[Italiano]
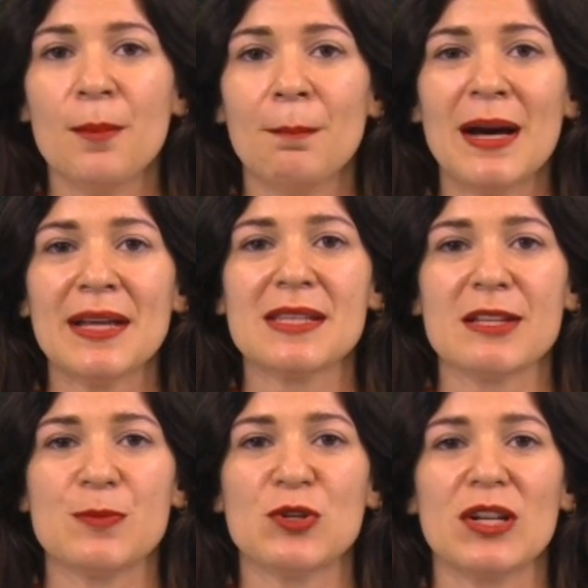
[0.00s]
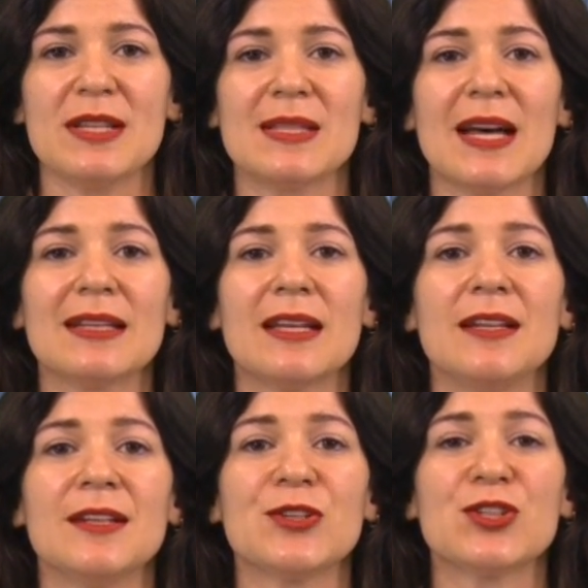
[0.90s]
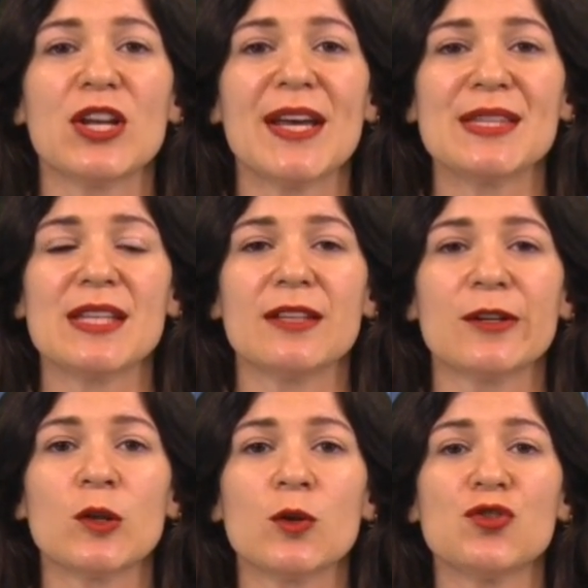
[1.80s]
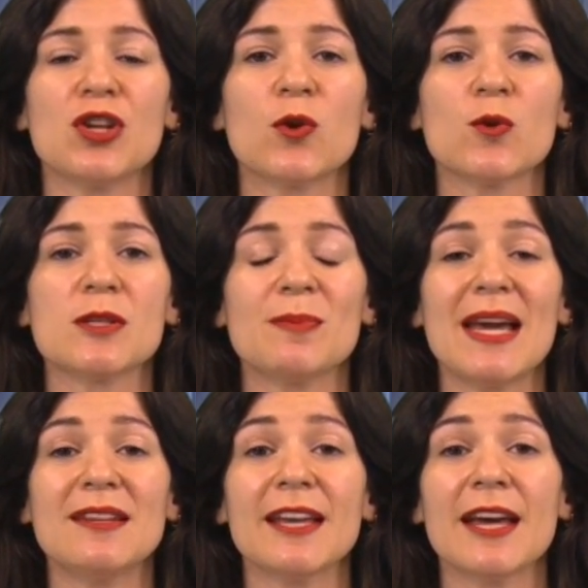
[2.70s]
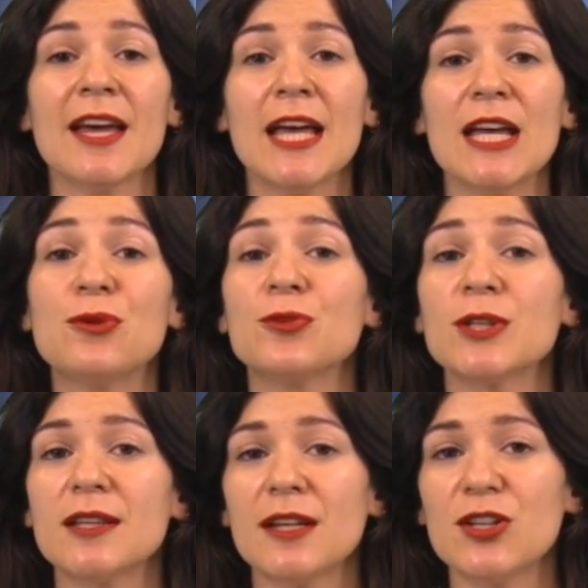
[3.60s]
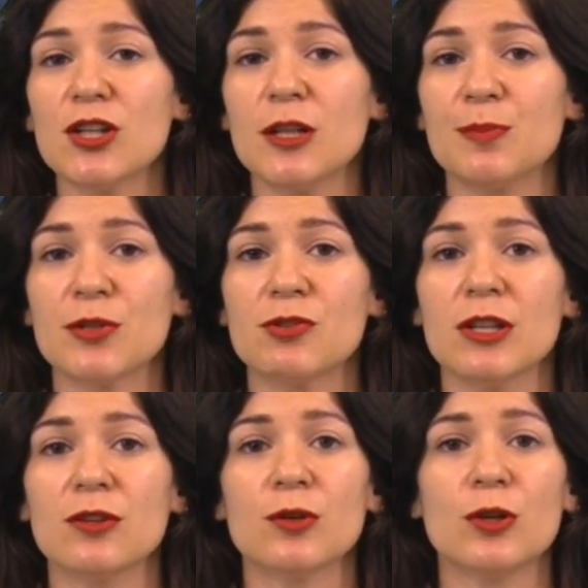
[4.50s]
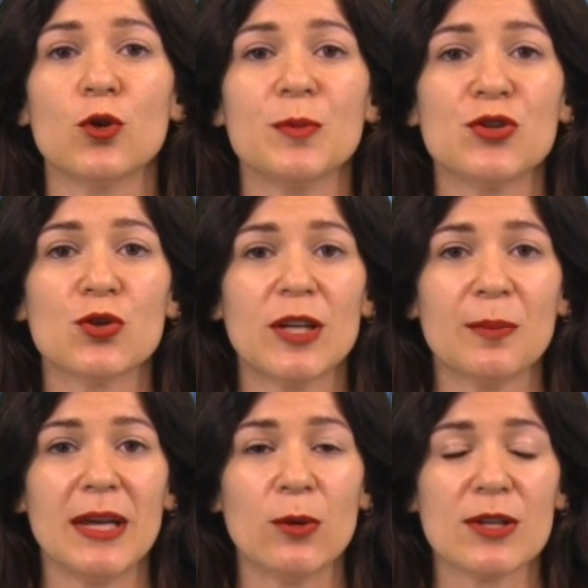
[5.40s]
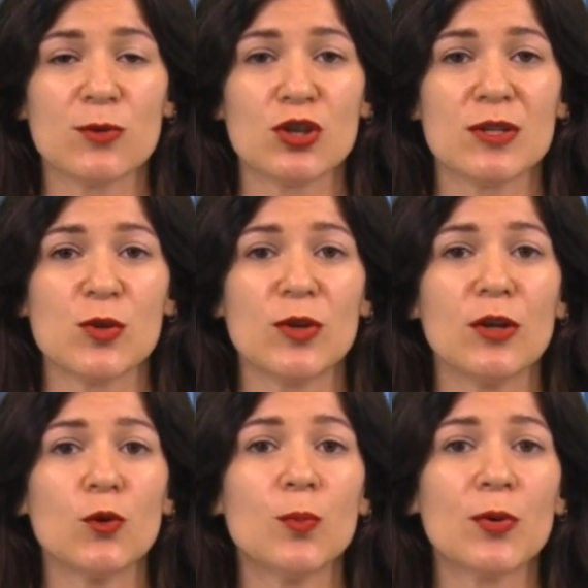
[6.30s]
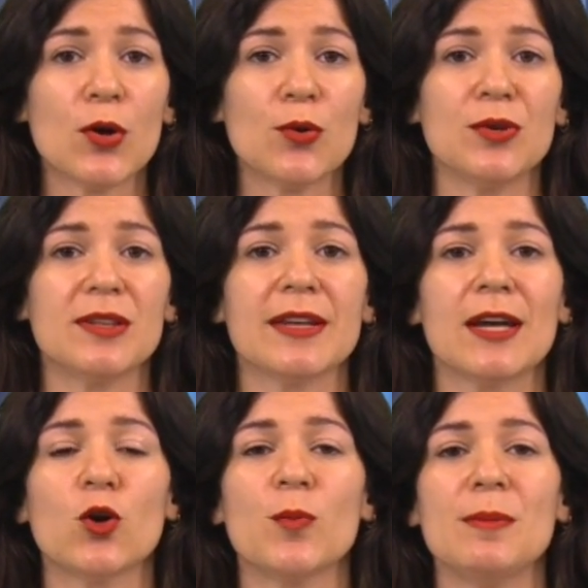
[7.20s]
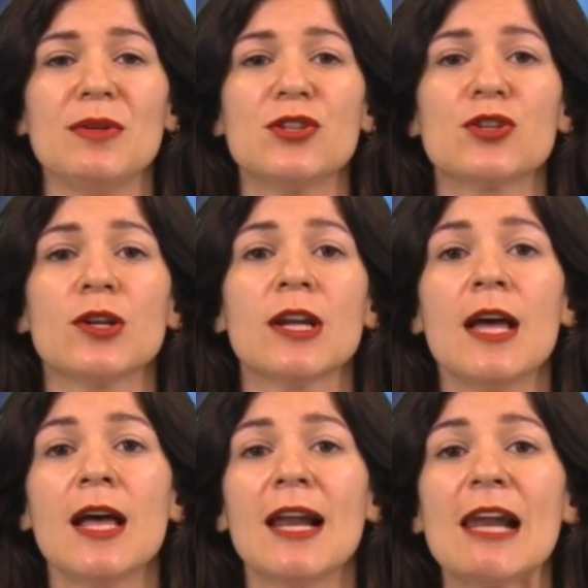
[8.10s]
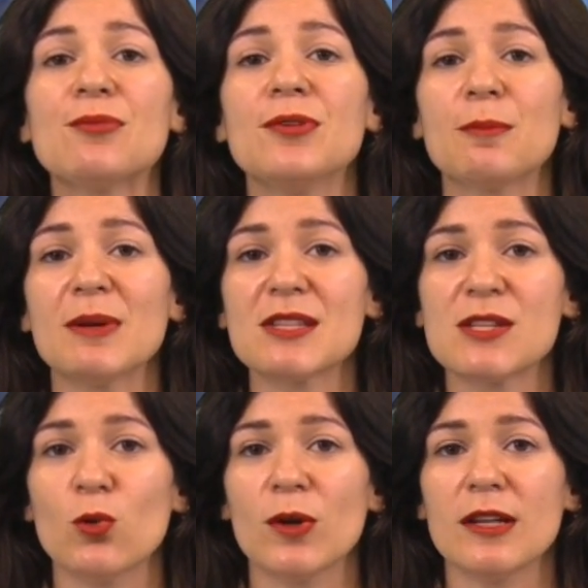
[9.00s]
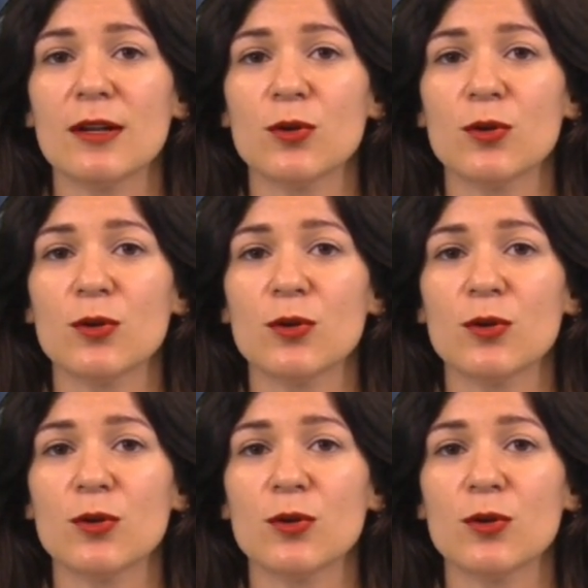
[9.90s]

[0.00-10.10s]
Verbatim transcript: Mazza, specializzata in scienze e tecnologie cosmetiche, è fondatrice del progetto Ricomincio da me, un'associazione no profit che ha come mission l'affermazione del